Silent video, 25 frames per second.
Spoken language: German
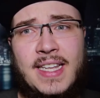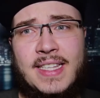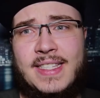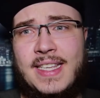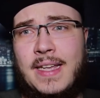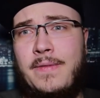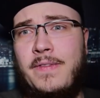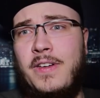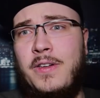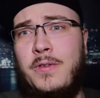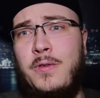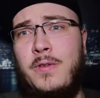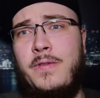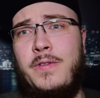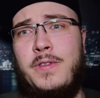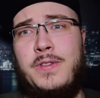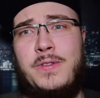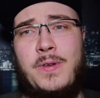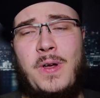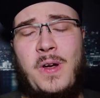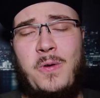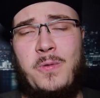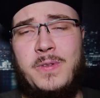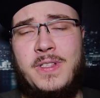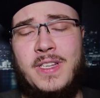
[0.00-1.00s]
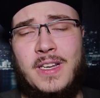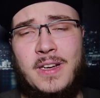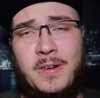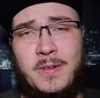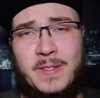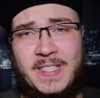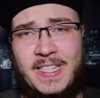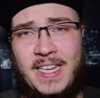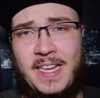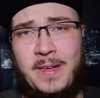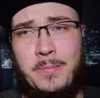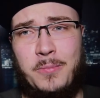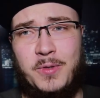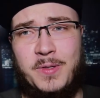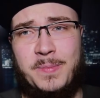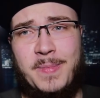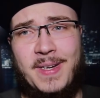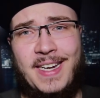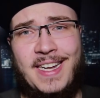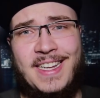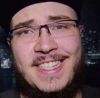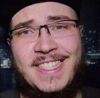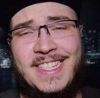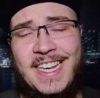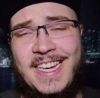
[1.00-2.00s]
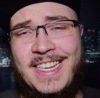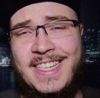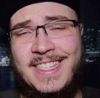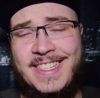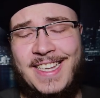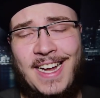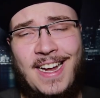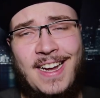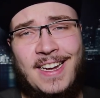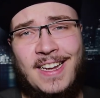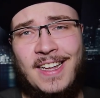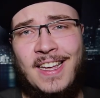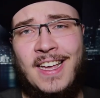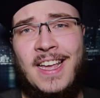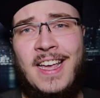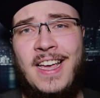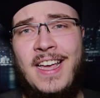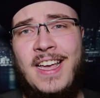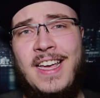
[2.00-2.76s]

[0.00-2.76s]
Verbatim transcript: jetzt einfach nur für zu Hause rauskäme, muss man ganz ehrlich sagen.